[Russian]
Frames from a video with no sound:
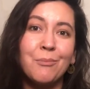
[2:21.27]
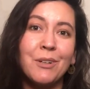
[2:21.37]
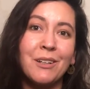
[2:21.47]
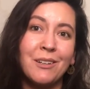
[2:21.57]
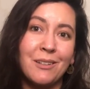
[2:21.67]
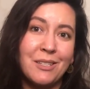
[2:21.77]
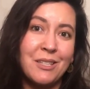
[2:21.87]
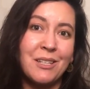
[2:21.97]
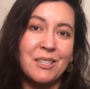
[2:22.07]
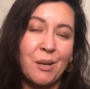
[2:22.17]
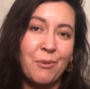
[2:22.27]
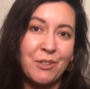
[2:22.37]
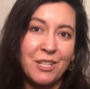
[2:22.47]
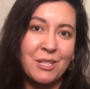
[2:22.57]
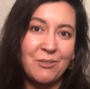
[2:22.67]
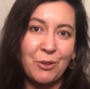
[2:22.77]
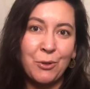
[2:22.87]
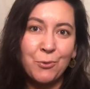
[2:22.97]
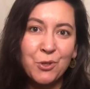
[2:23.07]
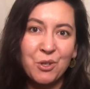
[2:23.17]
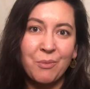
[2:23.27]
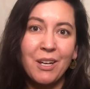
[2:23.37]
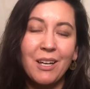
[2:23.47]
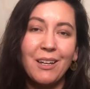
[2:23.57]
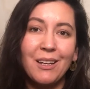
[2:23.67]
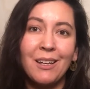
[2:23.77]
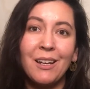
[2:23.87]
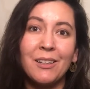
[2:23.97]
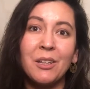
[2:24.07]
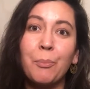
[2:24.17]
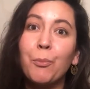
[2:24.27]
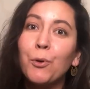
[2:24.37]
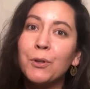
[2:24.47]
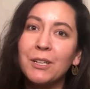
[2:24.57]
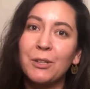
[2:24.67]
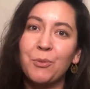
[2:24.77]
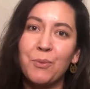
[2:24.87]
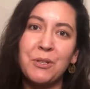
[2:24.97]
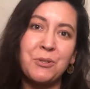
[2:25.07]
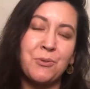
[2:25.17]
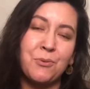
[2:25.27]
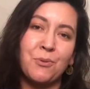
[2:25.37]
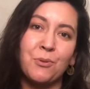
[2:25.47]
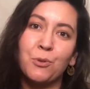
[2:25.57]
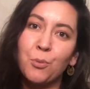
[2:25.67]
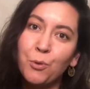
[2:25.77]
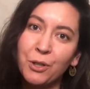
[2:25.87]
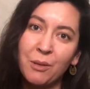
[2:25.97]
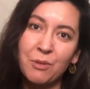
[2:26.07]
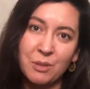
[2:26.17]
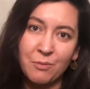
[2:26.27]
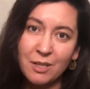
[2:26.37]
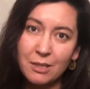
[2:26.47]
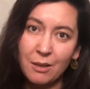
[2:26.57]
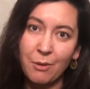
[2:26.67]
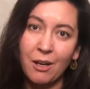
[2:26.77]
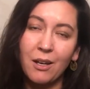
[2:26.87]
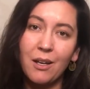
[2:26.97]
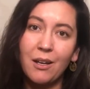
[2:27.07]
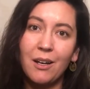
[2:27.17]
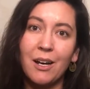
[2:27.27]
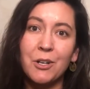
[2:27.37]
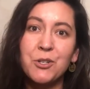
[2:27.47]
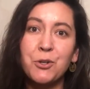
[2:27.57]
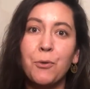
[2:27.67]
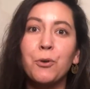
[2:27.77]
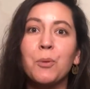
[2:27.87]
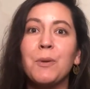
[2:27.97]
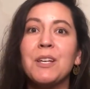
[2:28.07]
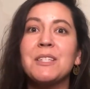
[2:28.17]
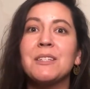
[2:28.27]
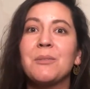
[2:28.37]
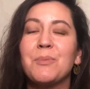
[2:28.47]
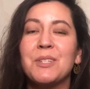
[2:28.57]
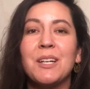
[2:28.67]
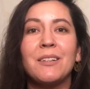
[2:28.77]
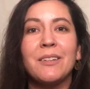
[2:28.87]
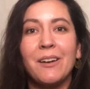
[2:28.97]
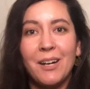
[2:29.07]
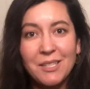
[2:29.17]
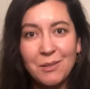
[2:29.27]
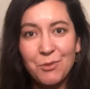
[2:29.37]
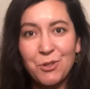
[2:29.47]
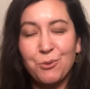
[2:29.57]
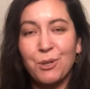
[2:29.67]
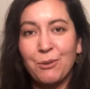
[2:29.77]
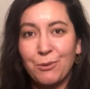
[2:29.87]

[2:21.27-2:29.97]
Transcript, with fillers: Мы с ней с самого детства дружим, и она наполнила эту песню глубокими смыслами аранжировку к песне написал Тарас Демчук.